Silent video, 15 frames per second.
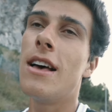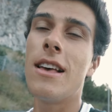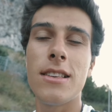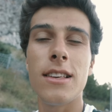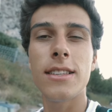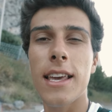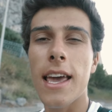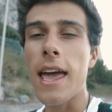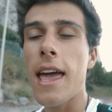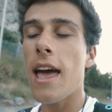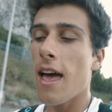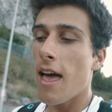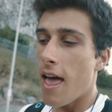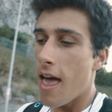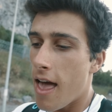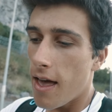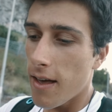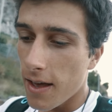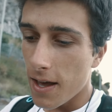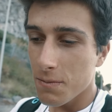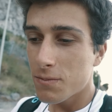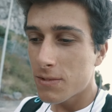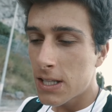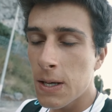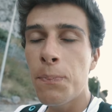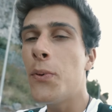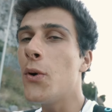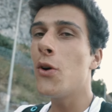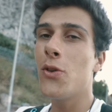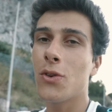ce serait un petit
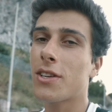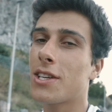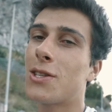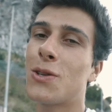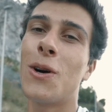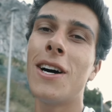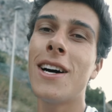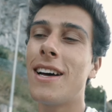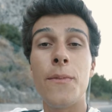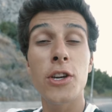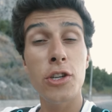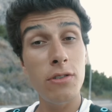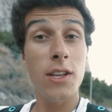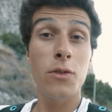peu une autre histoire. Moi je suis